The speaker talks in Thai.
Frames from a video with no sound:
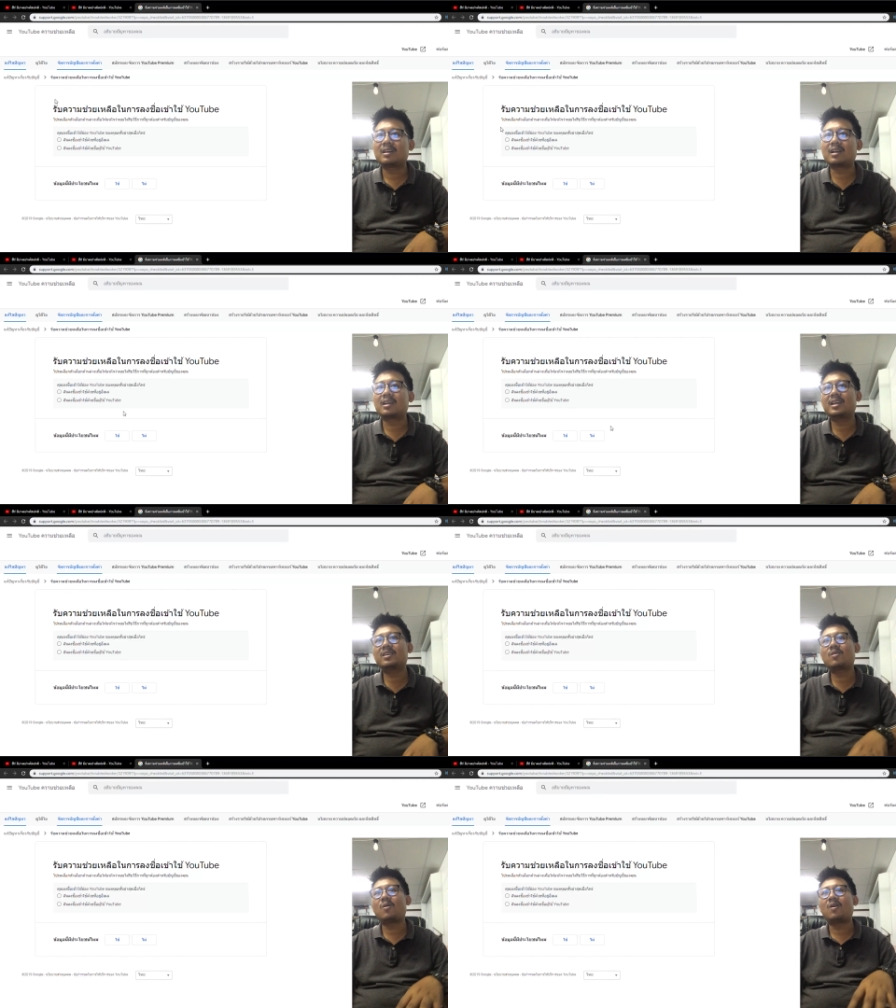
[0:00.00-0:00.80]
อ่ะให้
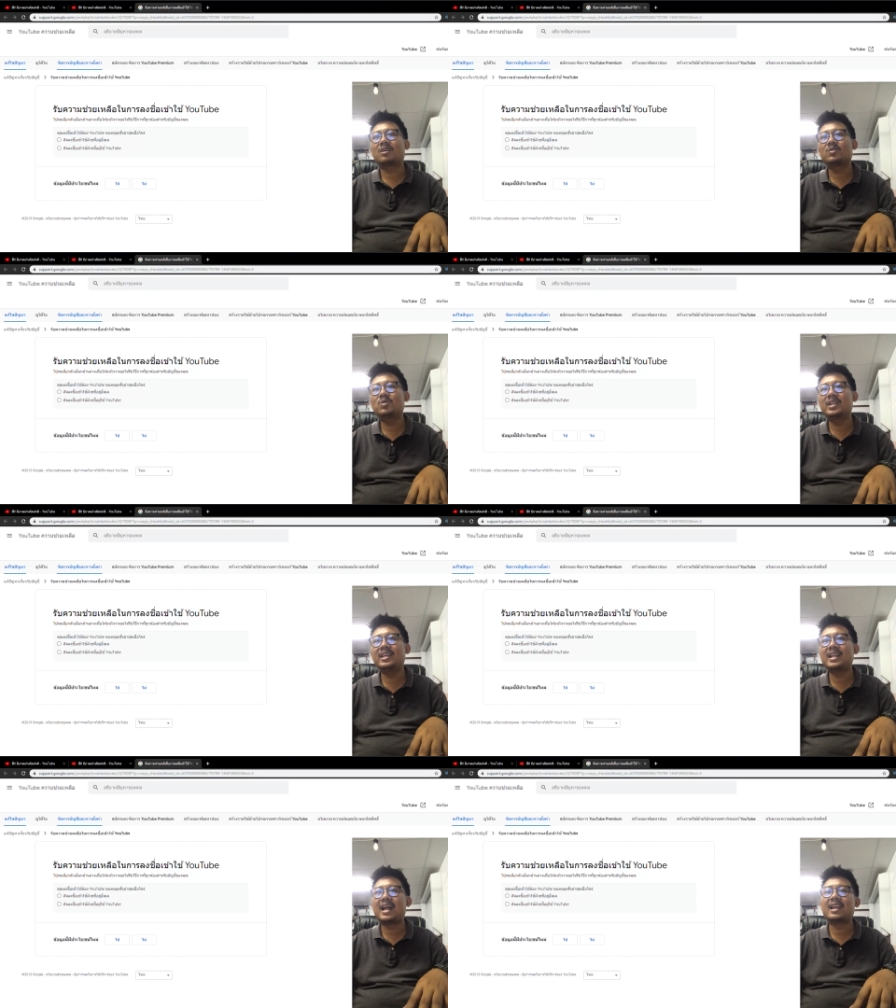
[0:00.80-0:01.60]
กรอกนู่น
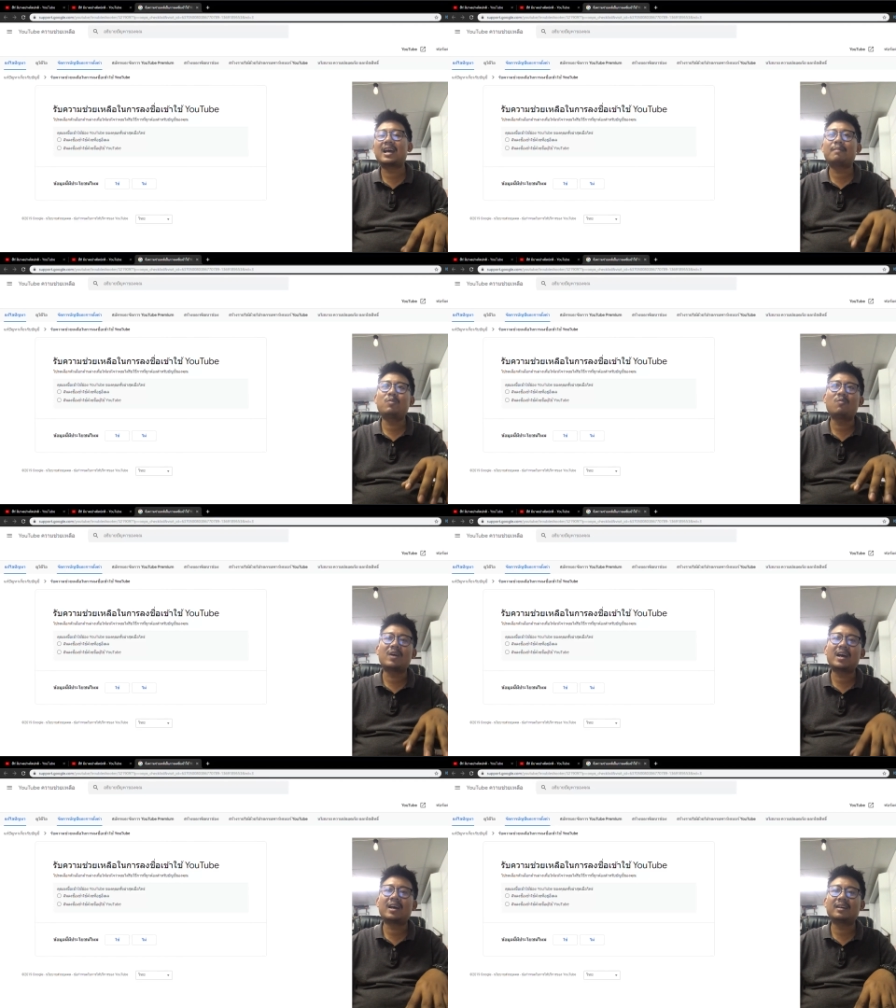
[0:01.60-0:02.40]
นี่นั่นนะครับผม
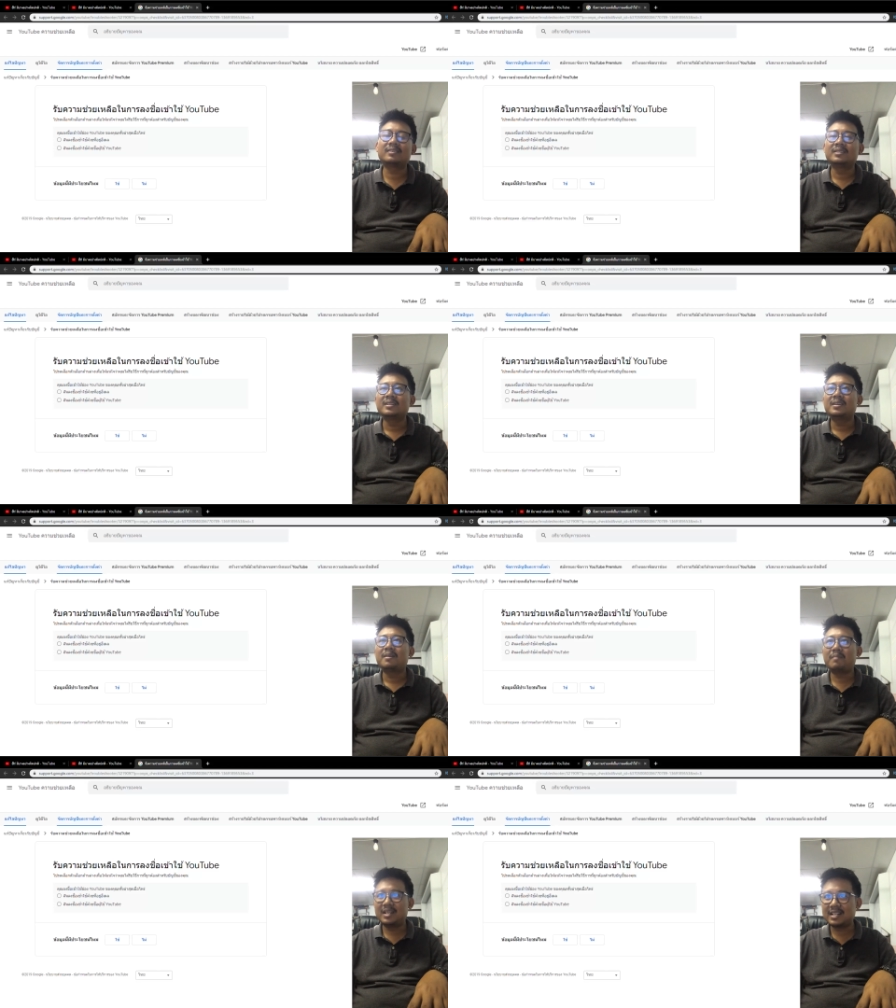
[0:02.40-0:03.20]
ว่า
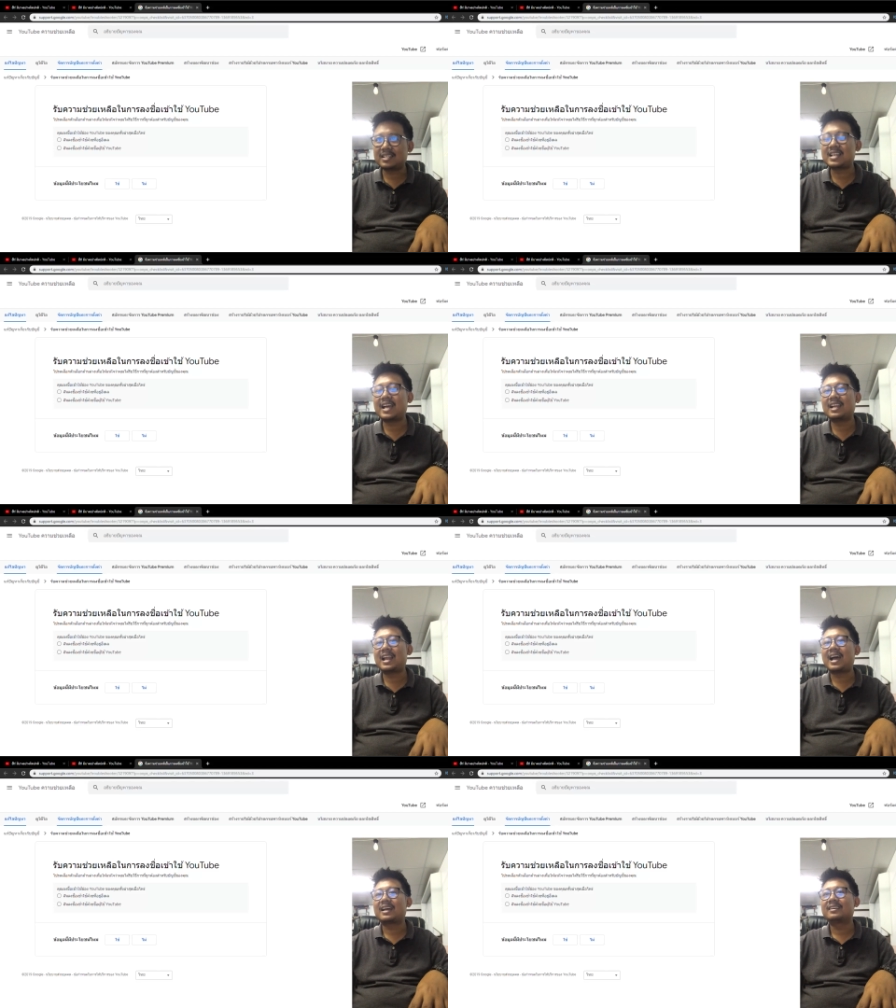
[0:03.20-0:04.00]
ไม่น่าจะใช่แล้
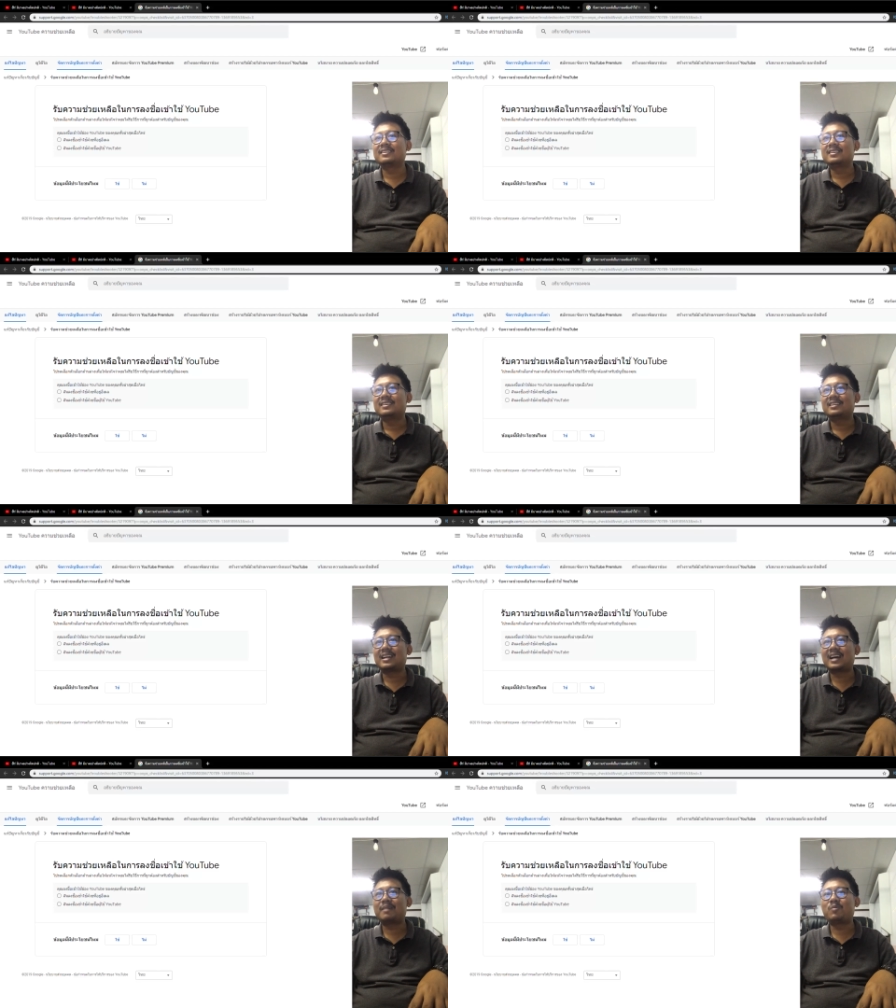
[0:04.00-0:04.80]
วล่ะ
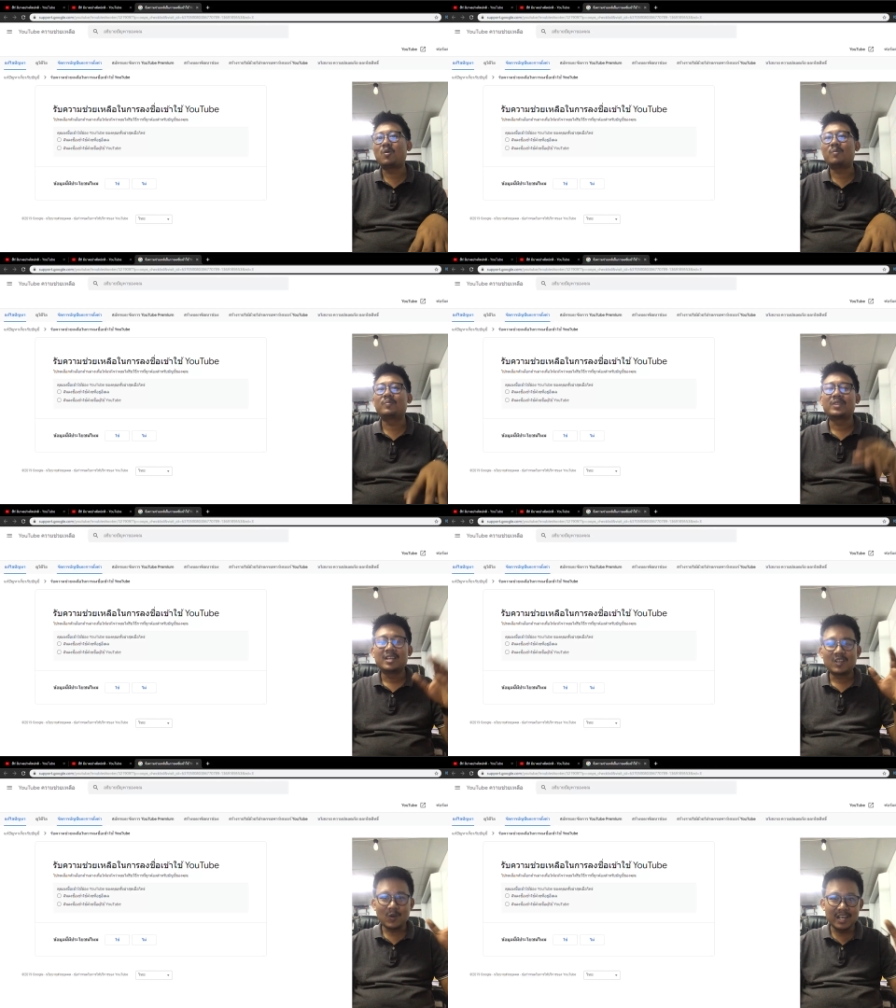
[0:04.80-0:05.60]
นะครับผม
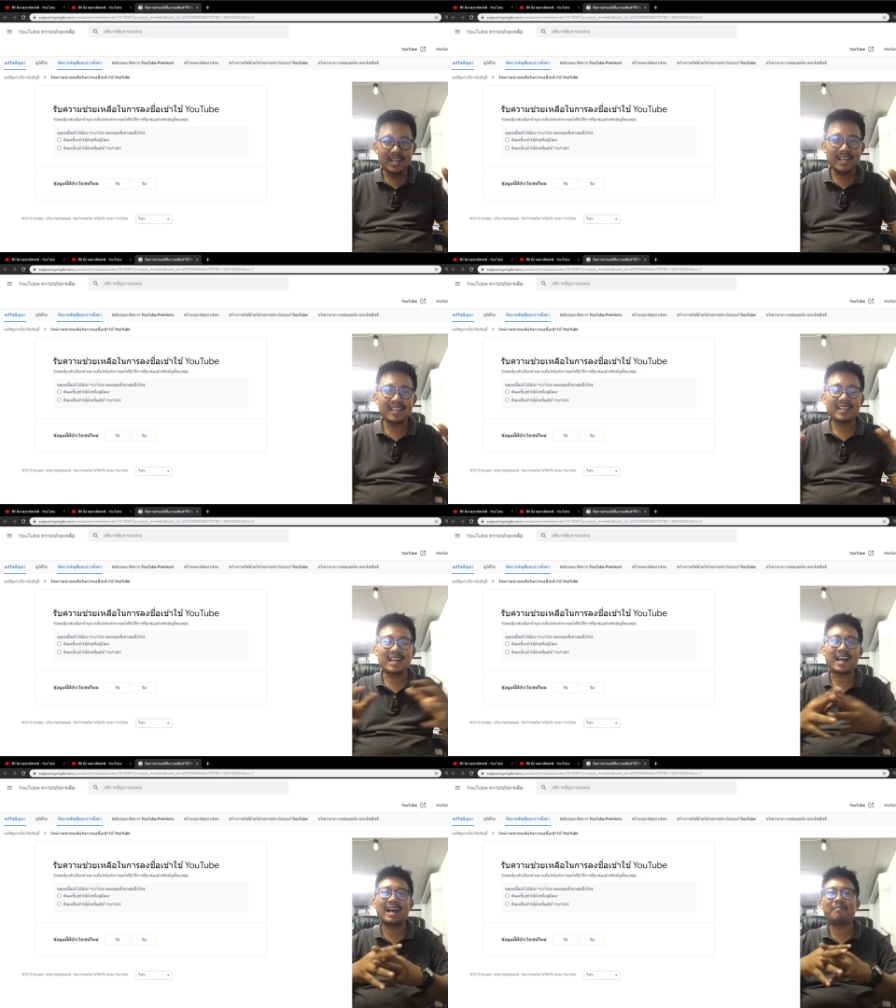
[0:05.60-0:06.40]
ก็เลย
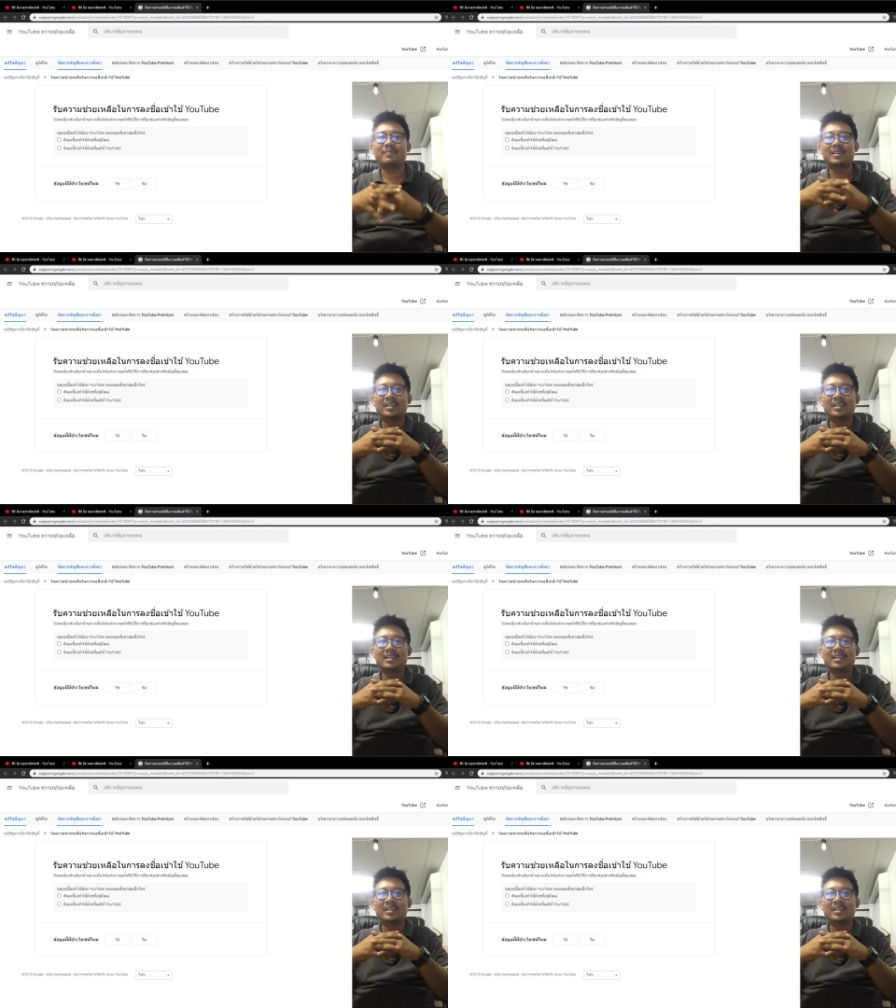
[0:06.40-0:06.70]
นะครับ